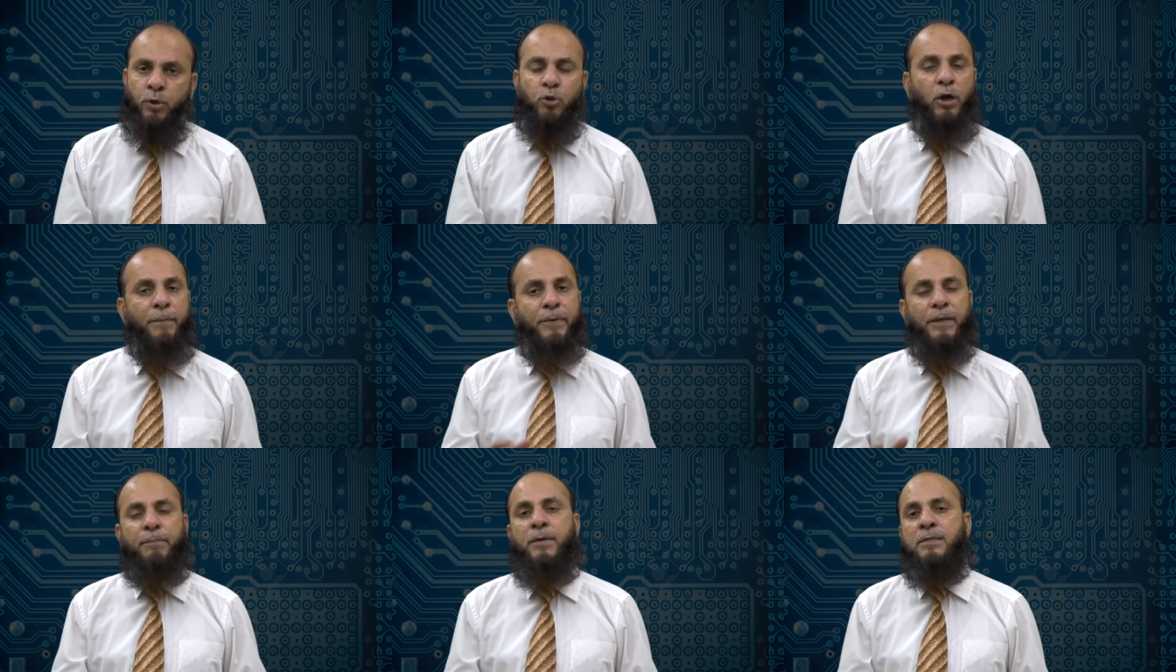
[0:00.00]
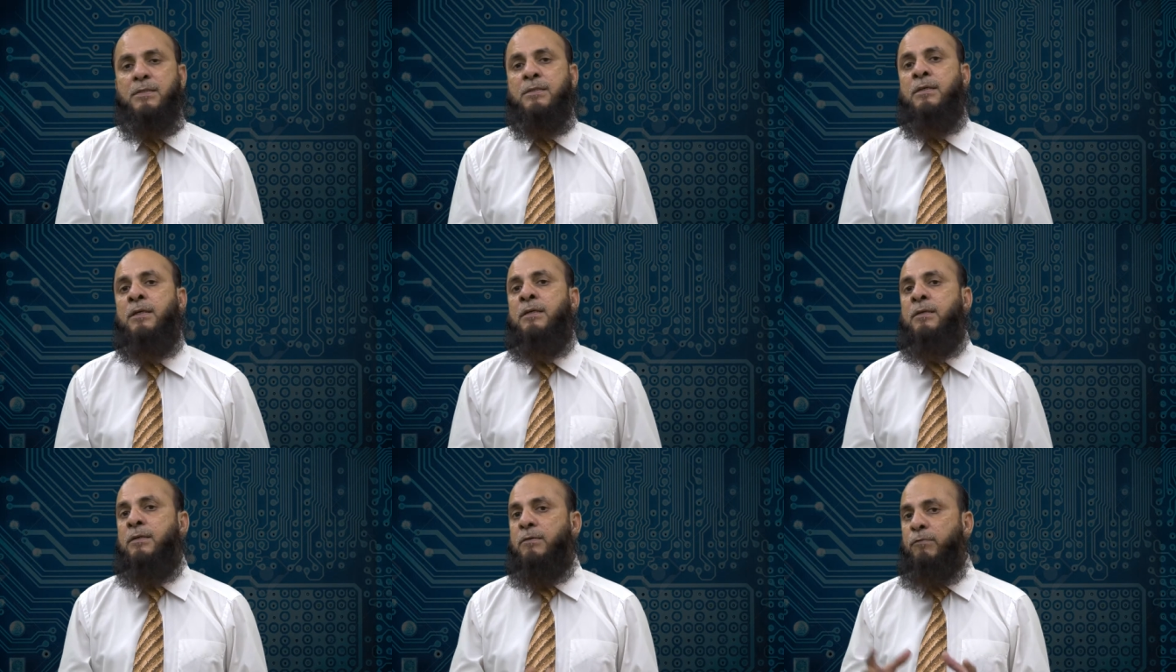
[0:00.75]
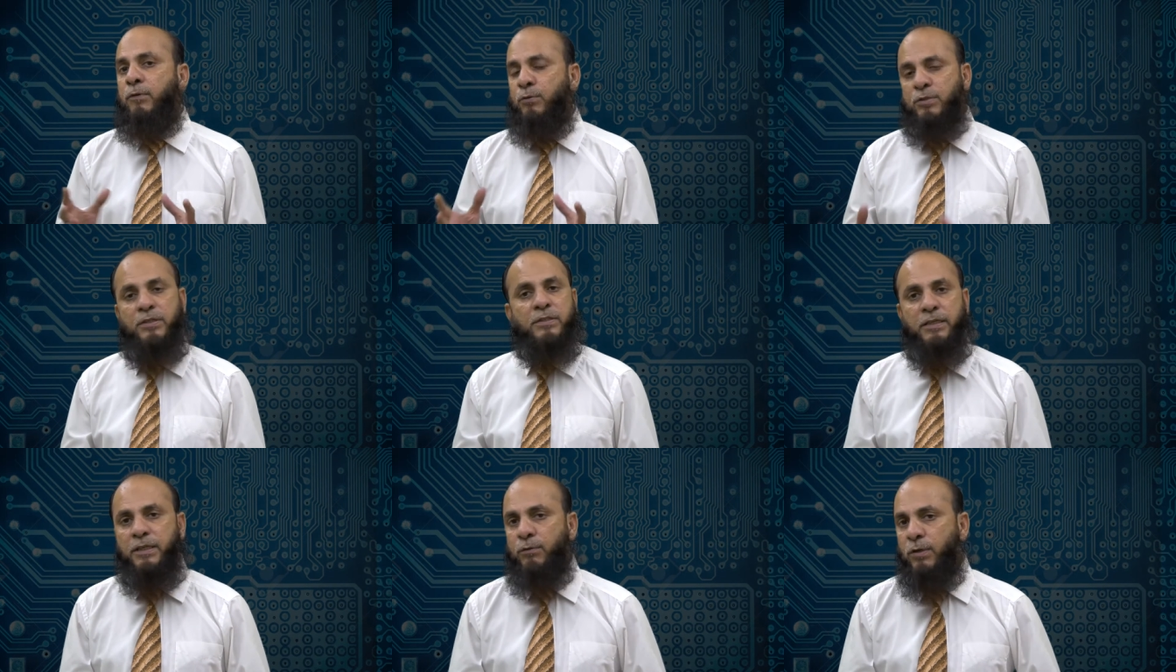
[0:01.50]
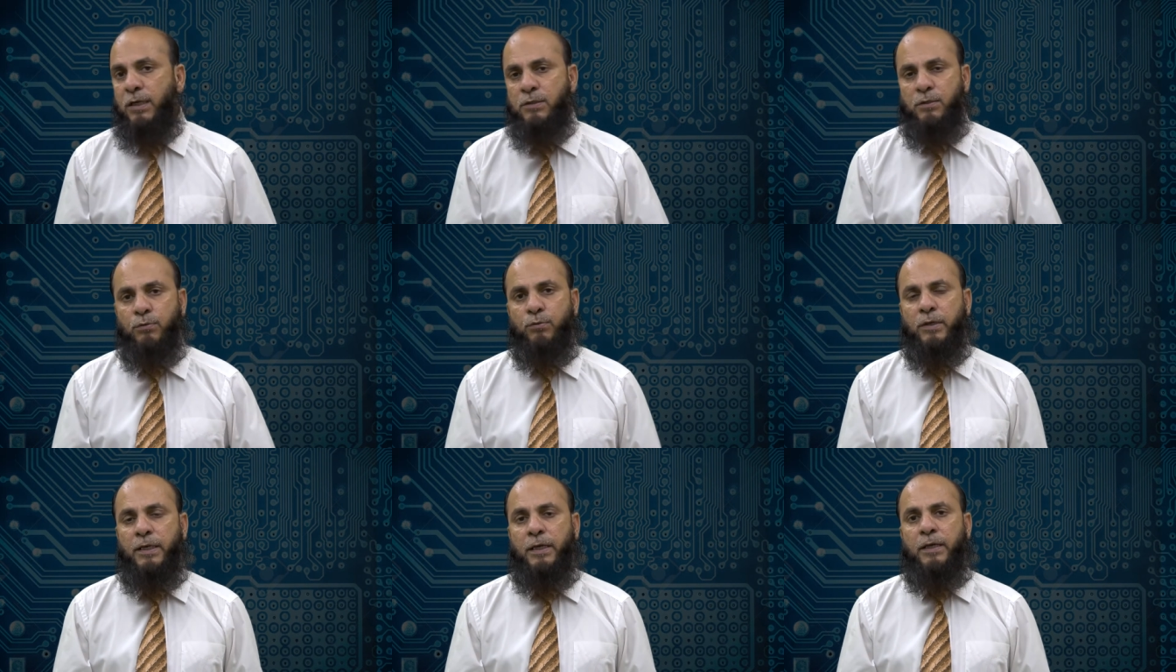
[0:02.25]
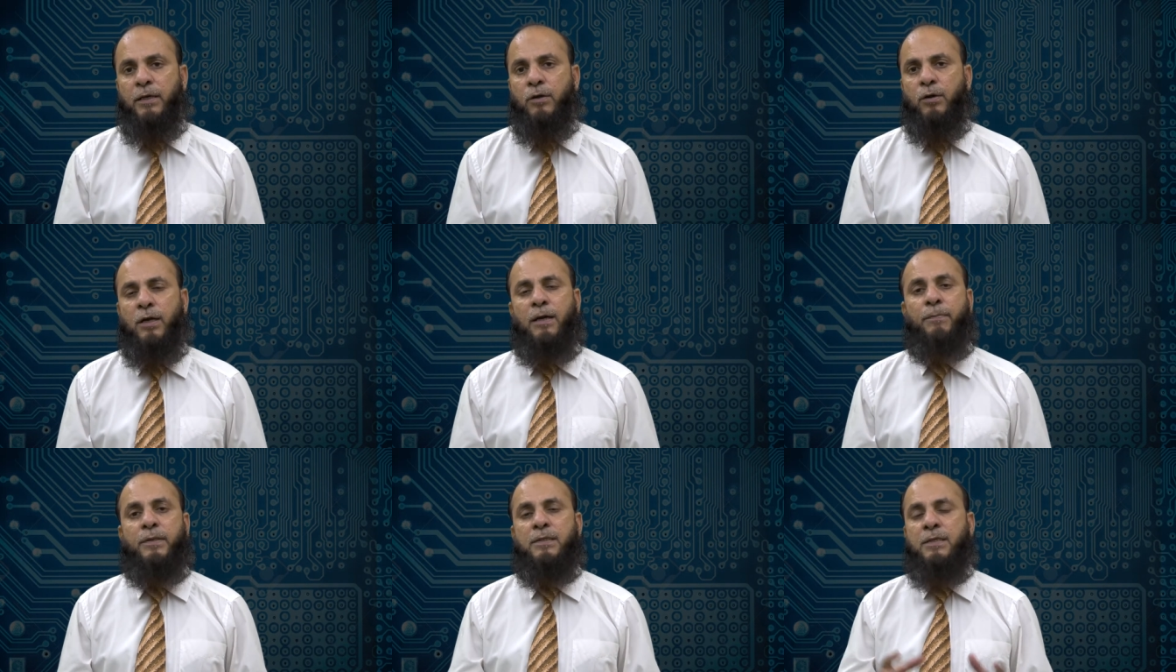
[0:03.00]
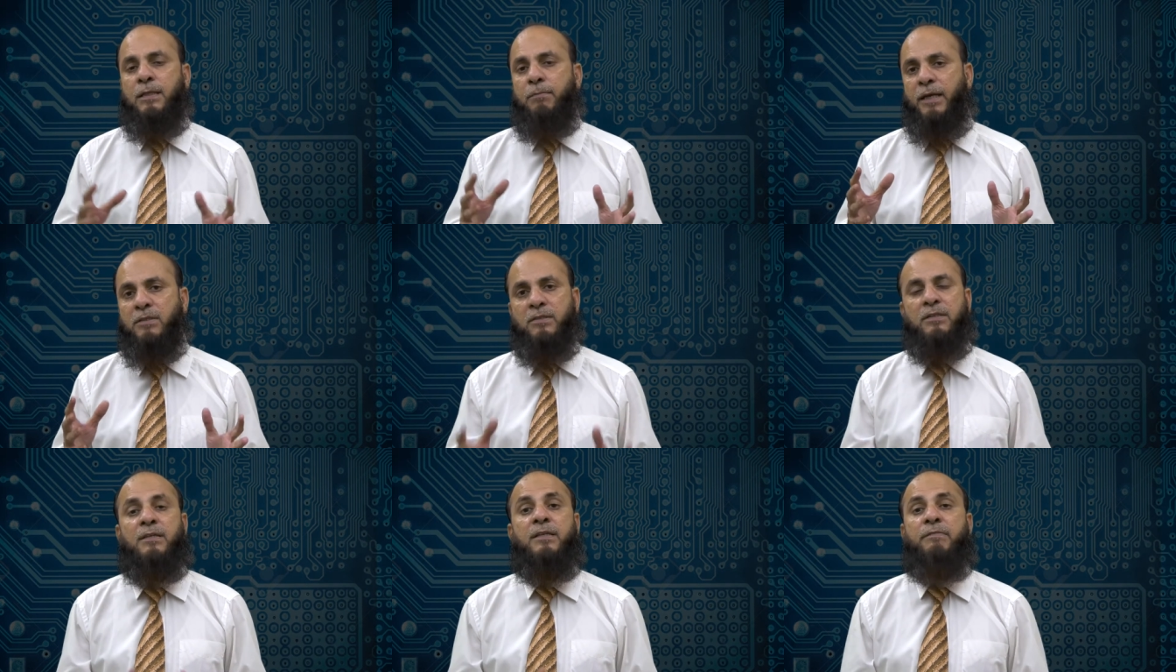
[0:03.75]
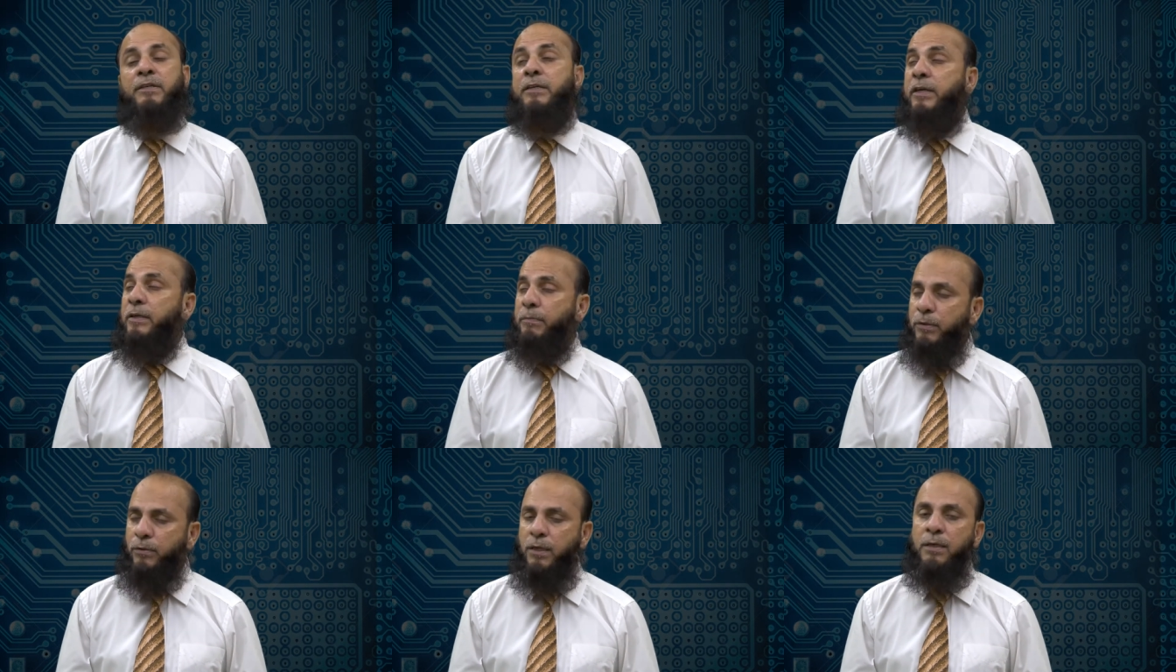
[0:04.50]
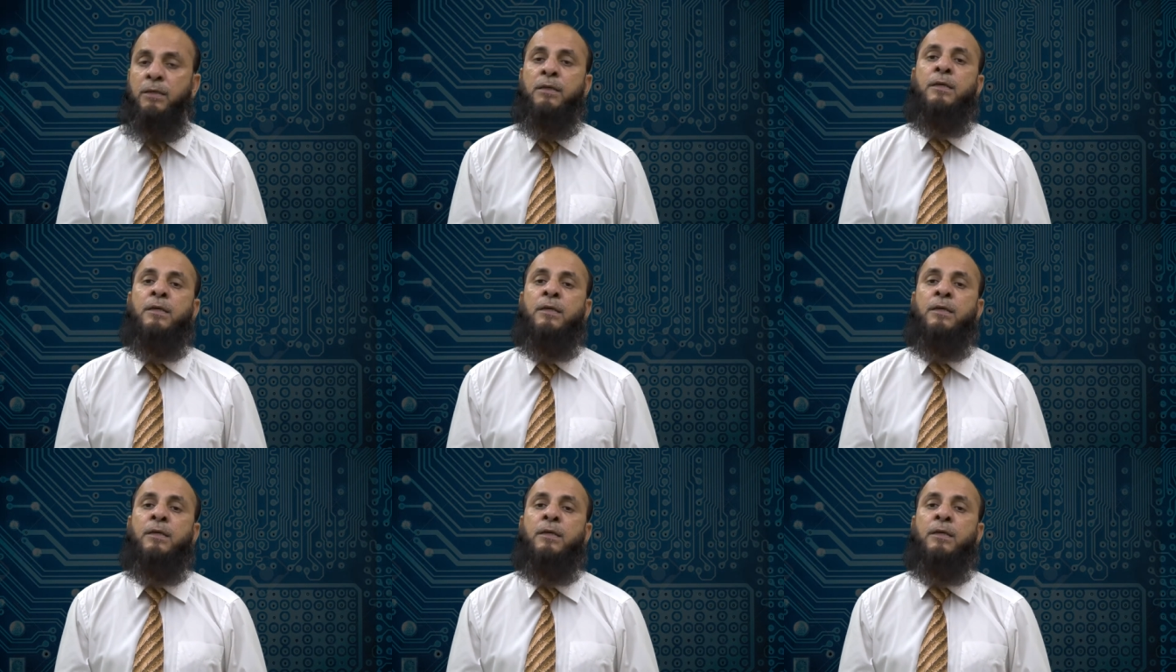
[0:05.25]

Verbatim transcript: तो आपके पास विंडोज़ की सीडी होना ज़रूरी है और आपके साथ में एक्सटर्नल डीवी ड्राइव भी होना